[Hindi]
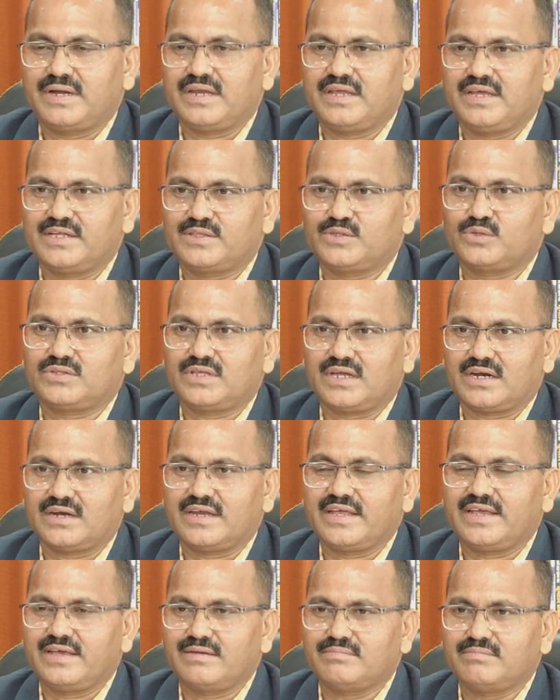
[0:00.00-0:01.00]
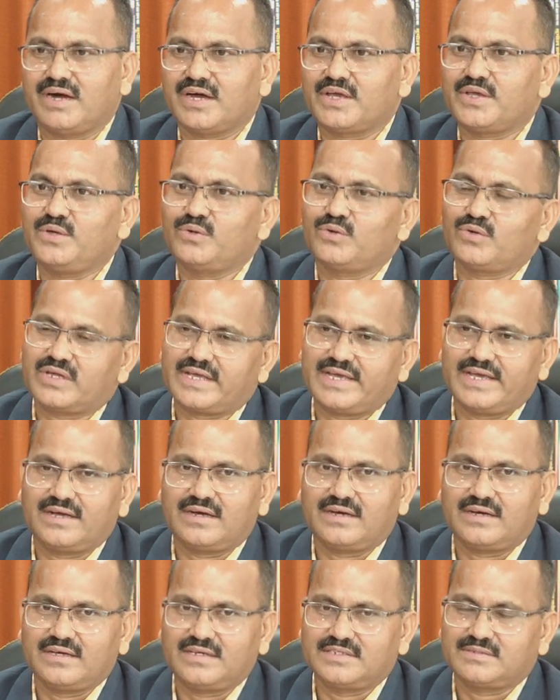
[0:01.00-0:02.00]
पर ये तो तर्क नहीं है बाकी और
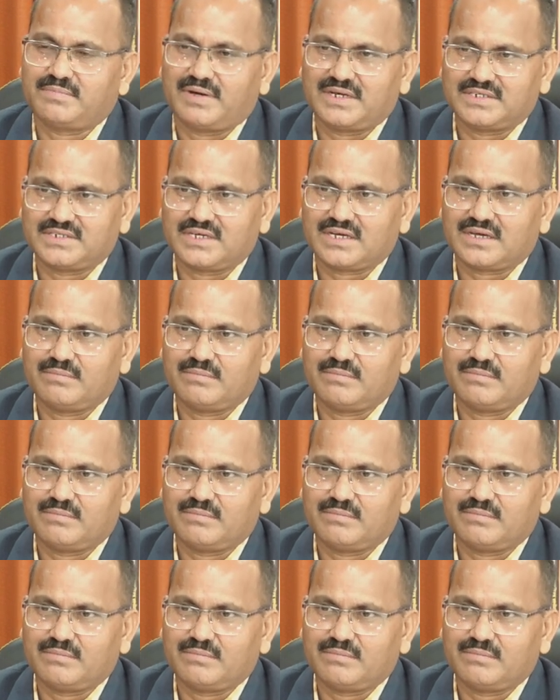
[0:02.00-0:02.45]
क्या इस भाषा